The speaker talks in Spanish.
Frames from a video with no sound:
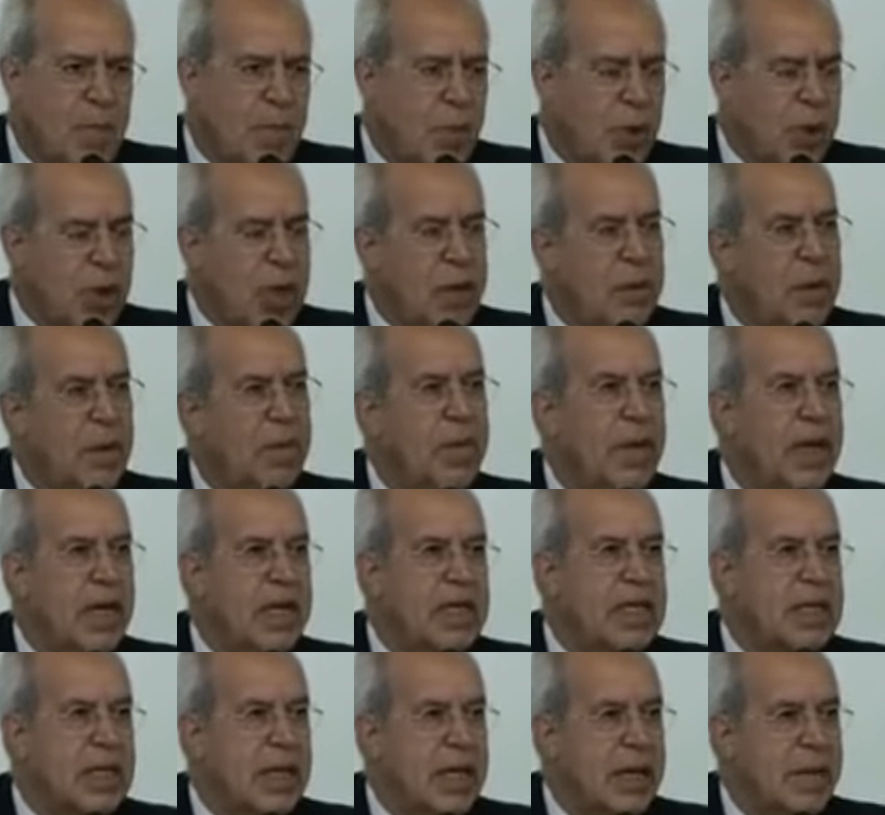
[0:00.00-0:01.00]
porque me
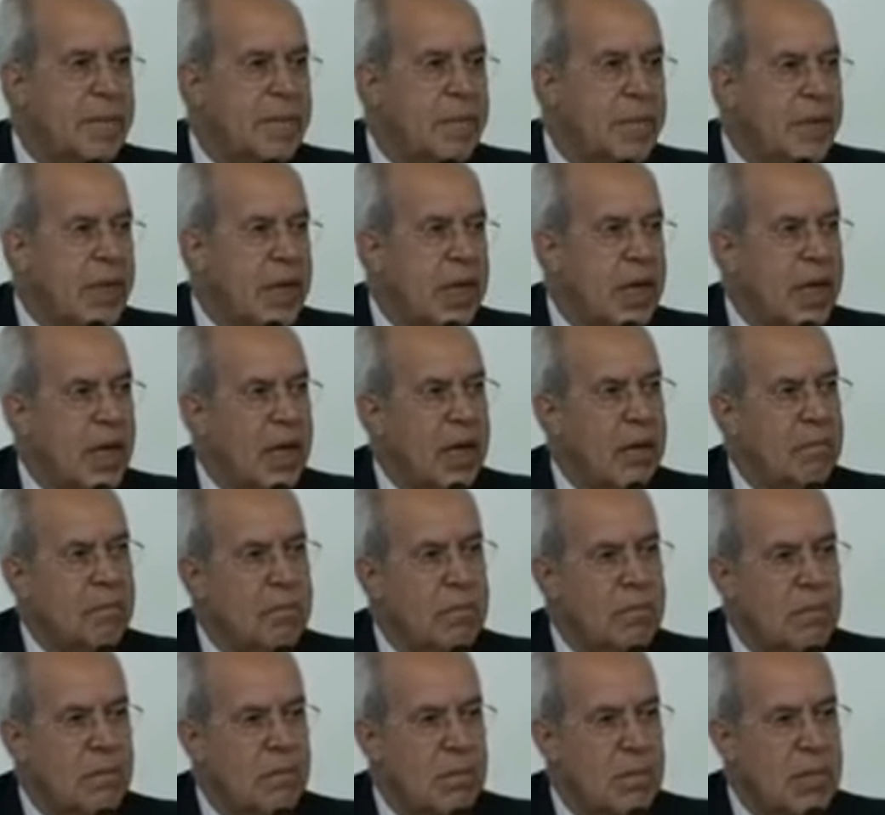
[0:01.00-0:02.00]
parecía que
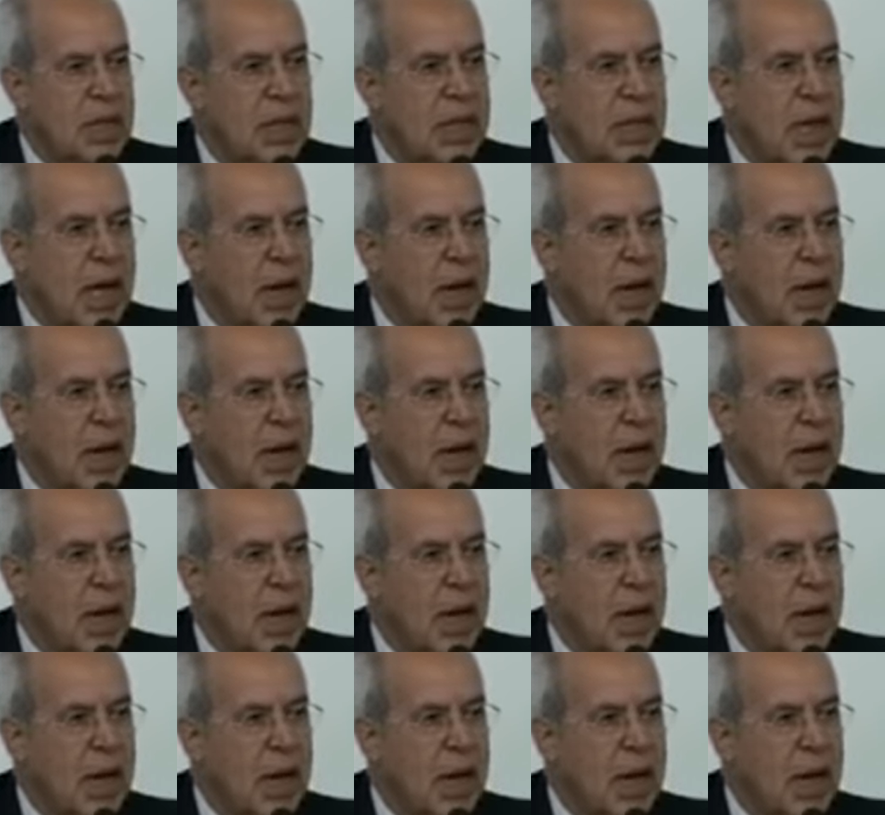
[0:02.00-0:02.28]
mm,